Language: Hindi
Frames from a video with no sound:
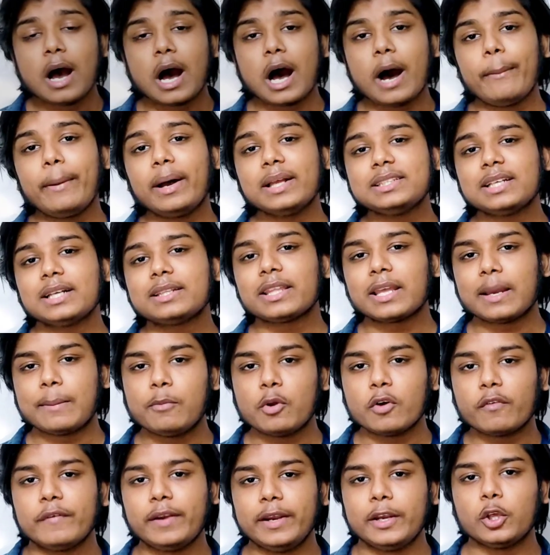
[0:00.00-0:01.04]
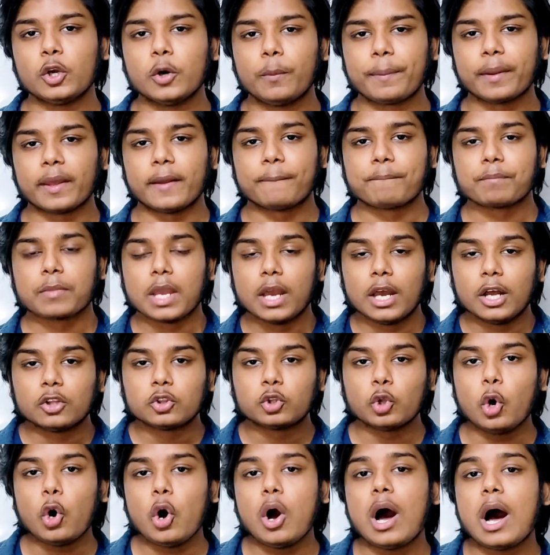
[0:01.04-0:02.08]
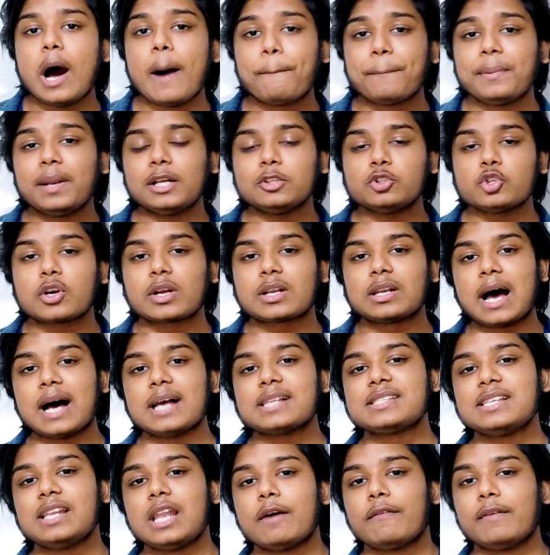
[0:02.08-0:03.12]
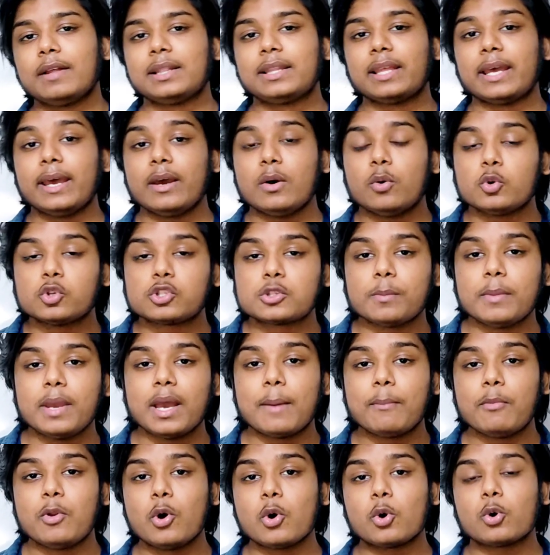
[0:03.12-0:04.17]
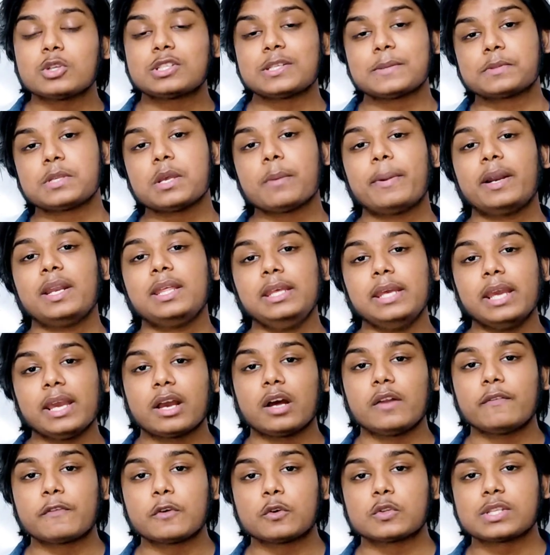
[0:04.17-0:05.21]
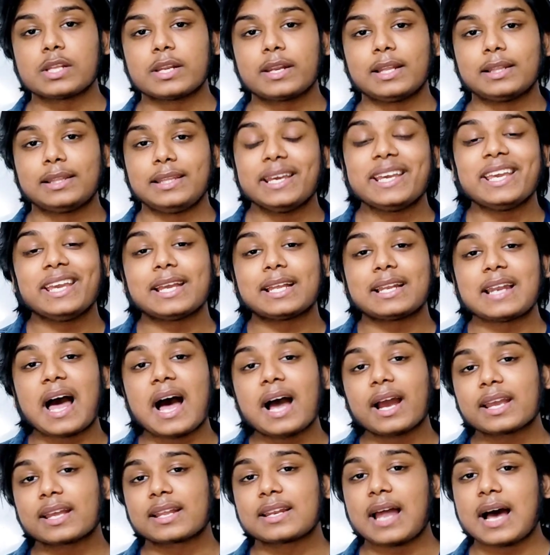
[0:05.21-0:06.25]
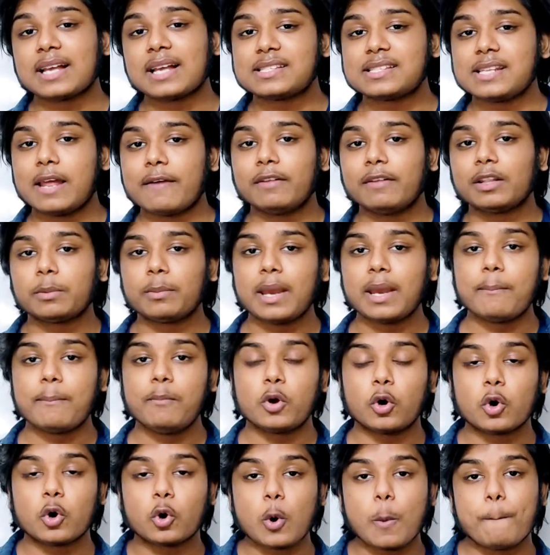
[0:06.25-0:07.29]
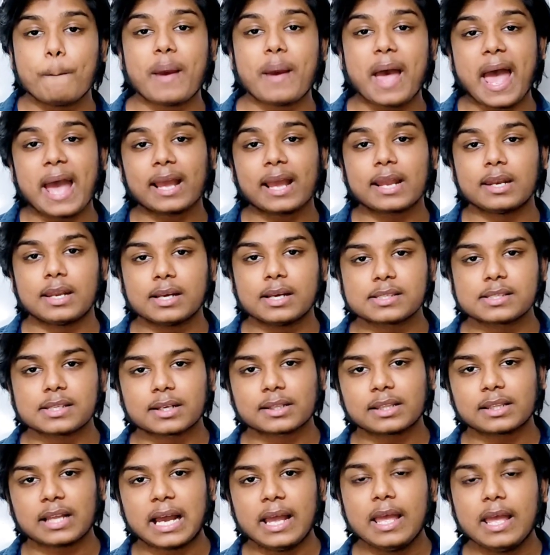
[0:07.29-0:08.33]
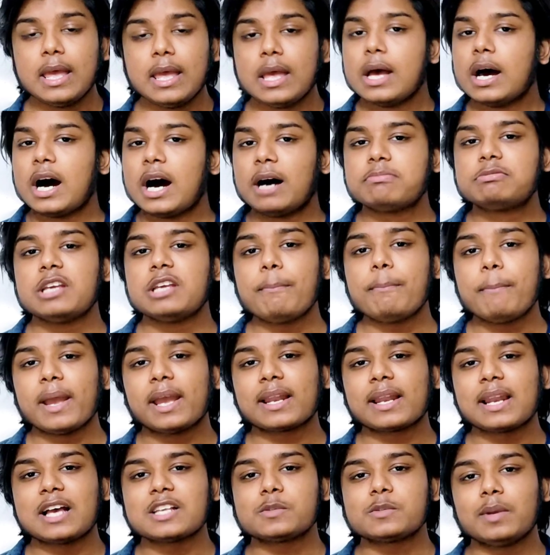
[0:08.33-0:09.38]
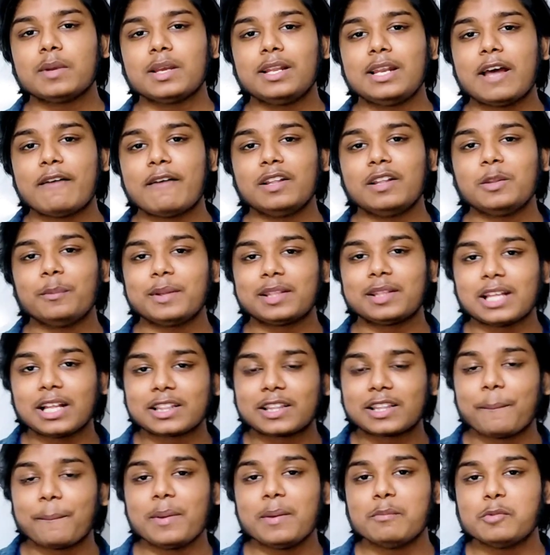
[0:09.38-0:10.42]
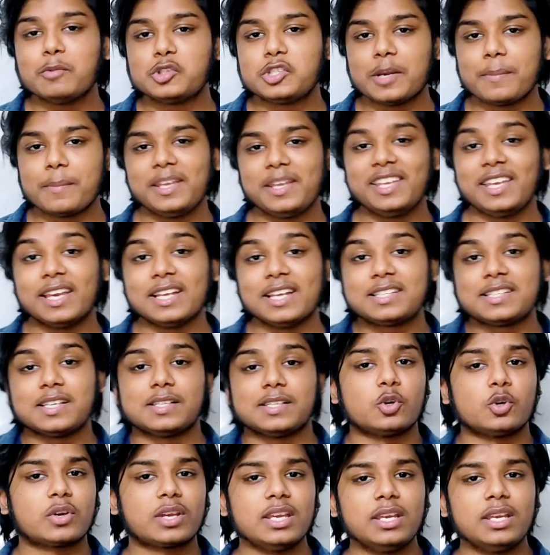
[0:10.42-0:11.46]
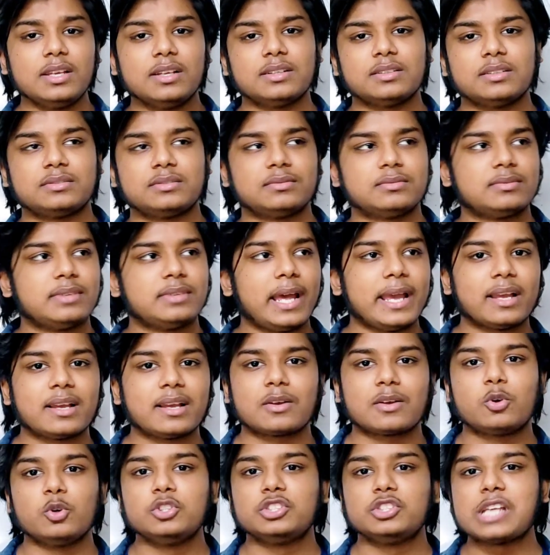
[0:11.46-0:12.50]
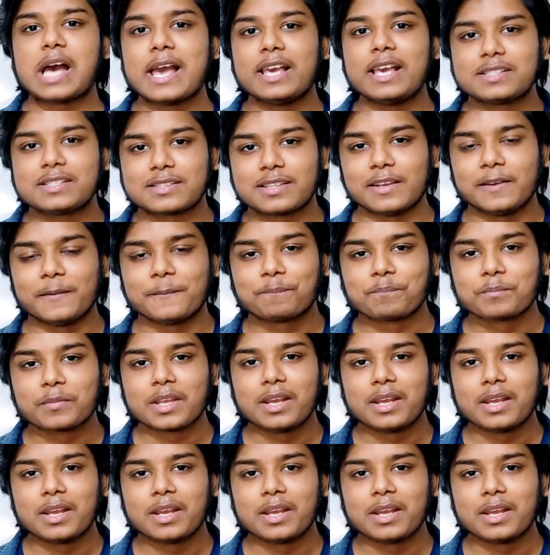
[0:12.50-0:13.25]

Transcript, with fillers: अब आ जाते हैं हम लोग वीडियो पे तो अपना जो क्लास इलेवंथ है उसमें हम लोगों को सबसे बड़ी ये कंफ्यूजन रहती है कि क्ला क्लास इलेवंथ में हम लोगों को बैक लग सकता है अब जब मैं क्लास इलेवंथ में था तब भी मुझे भी ये चीज़ों की लाइक गुंजाइश थी